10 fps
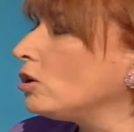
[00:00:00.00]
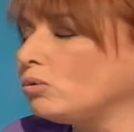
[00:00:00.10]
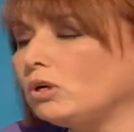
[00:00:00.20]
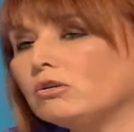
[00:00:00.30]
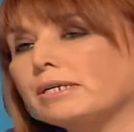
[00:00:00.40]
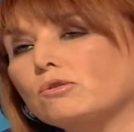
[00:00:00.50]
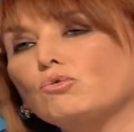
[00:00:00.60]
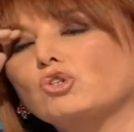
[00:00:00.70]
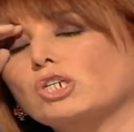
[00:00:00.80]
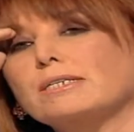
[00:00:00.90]
quello che, è
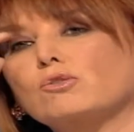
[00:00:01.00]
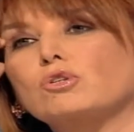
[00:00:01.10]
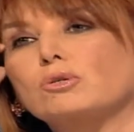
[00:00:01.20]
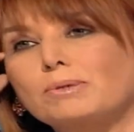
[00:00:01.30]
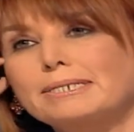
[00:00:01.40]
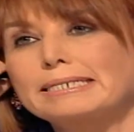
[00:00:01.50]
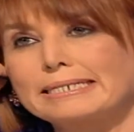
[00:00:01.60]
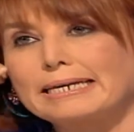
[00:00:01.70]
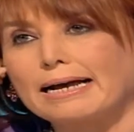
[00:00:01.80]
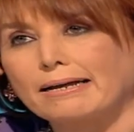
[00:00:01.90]
successo, in
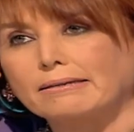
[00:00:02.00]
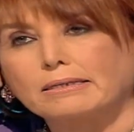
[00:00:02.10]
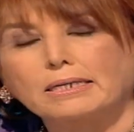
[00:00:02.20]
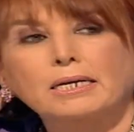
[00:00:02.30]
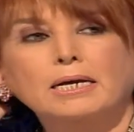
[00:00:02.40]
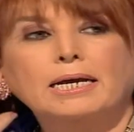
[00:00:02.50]
questi anni